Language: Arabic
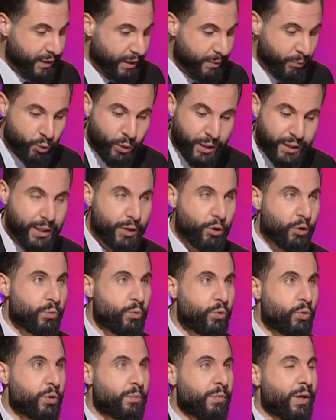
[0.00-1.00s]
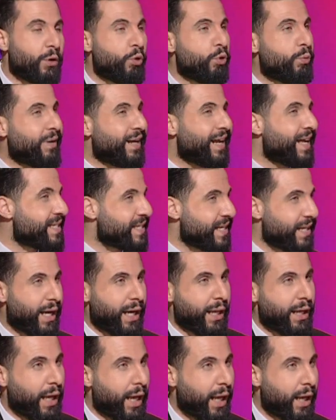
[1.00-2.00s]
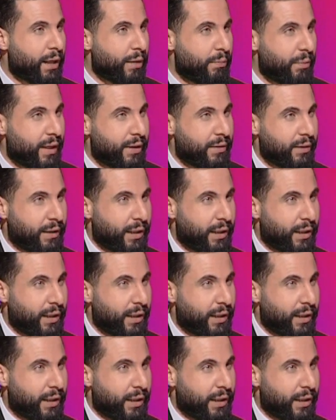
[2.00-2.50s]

يبدو أن الأمور مقلوبة رأسا على عقب هذه